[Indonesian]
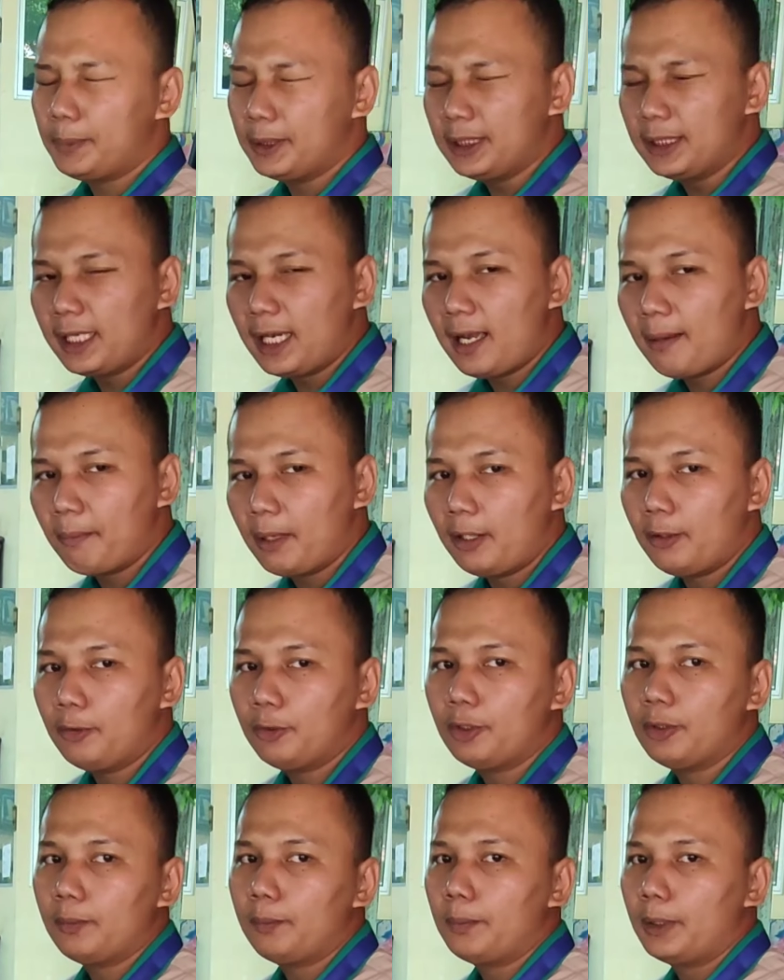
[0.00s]
pengaman
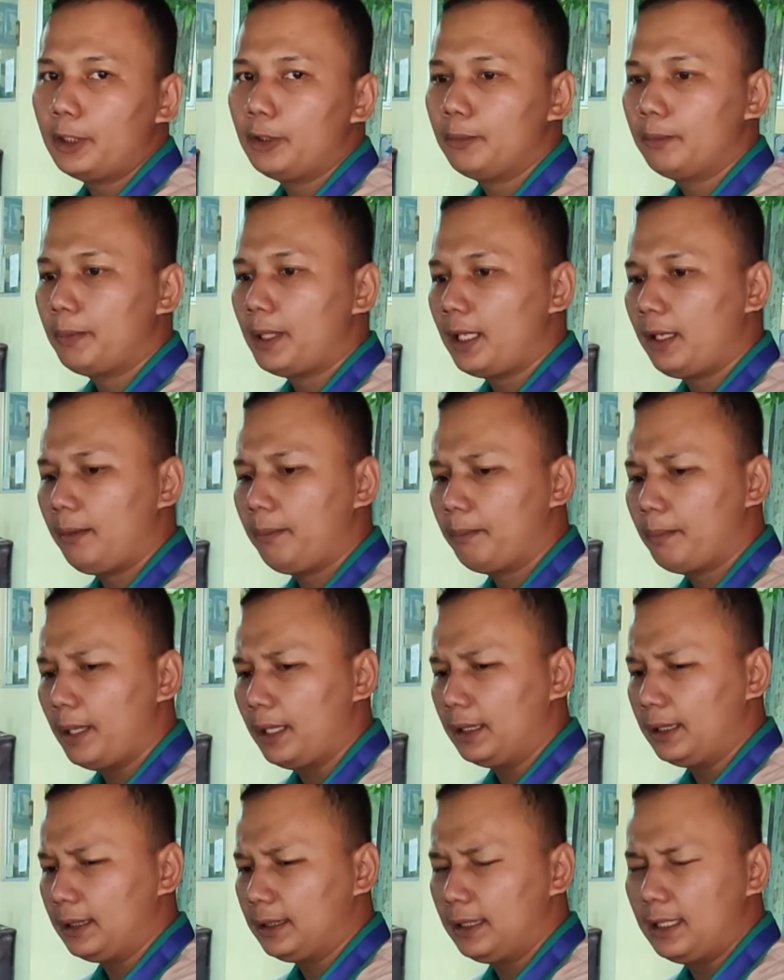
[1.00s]
untuk penumpang
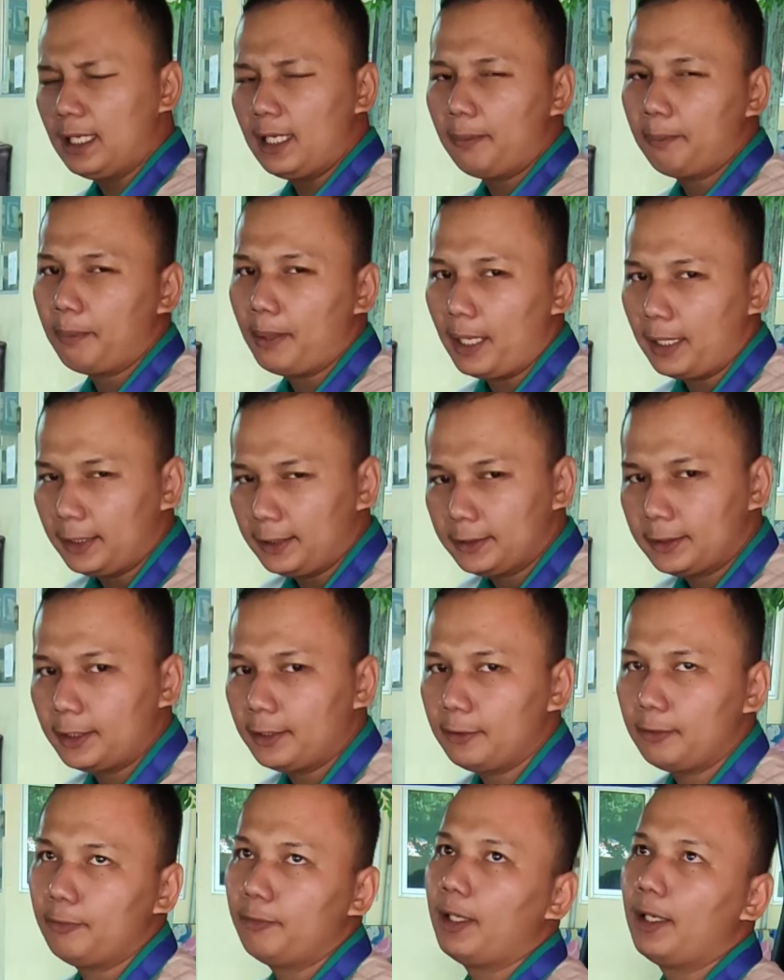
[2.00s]
bagian baris
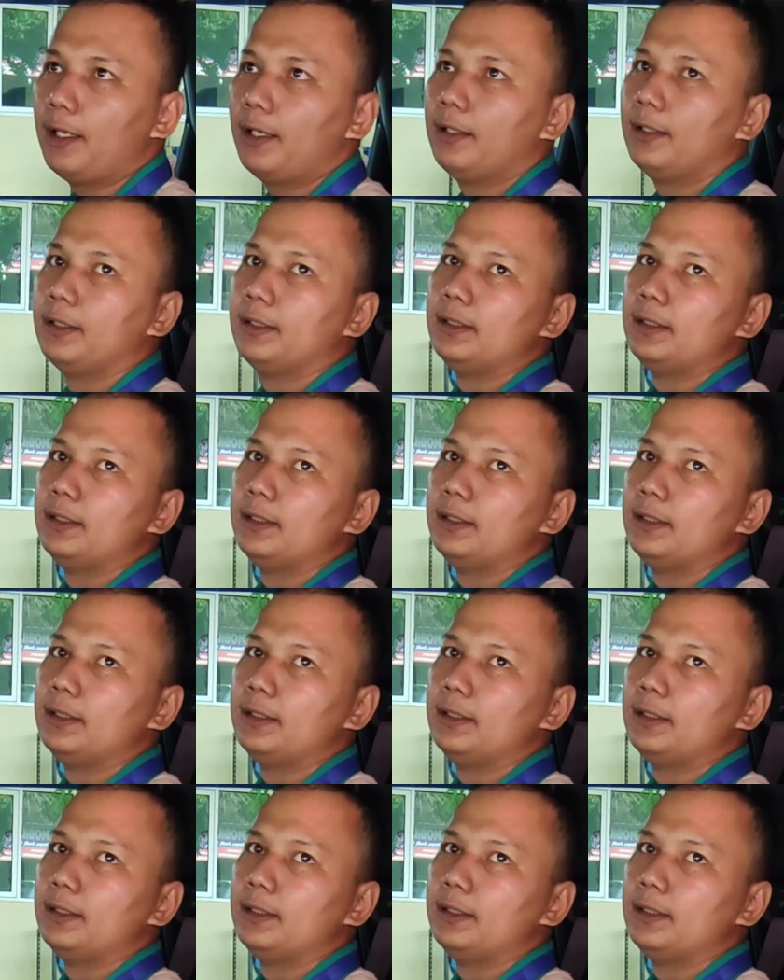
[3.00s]
kedua